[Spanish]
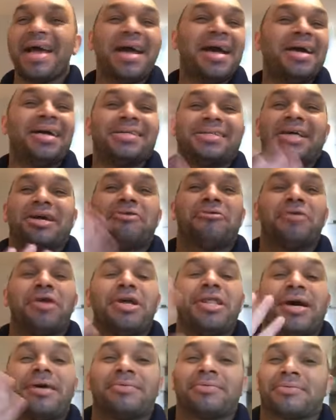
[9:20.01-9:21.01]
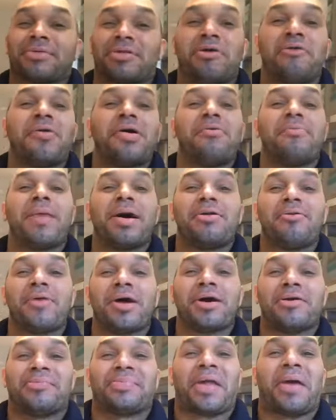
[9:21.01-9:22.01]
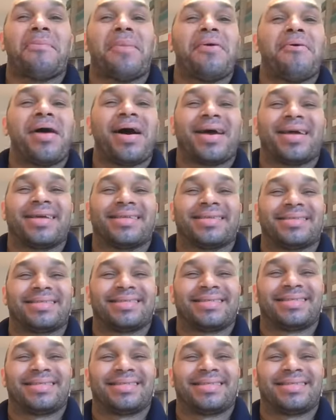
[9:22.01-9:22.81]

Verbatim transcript: Se cuidan. Nos vemos más luego. Bye bye.